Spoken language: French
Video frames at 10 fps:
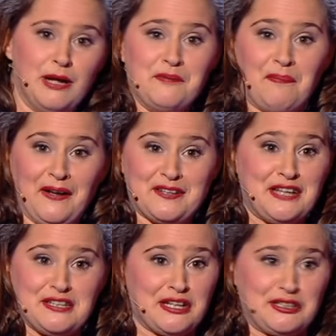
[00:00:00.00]
Une
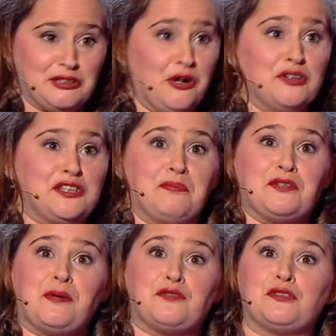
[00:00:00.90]
princesse à 4 ans, ça pèse
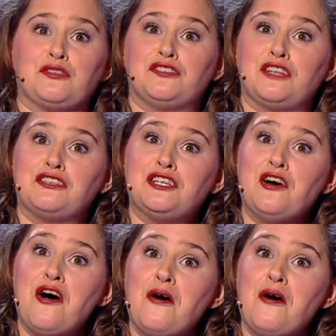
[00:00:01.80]
pas 67 kilos.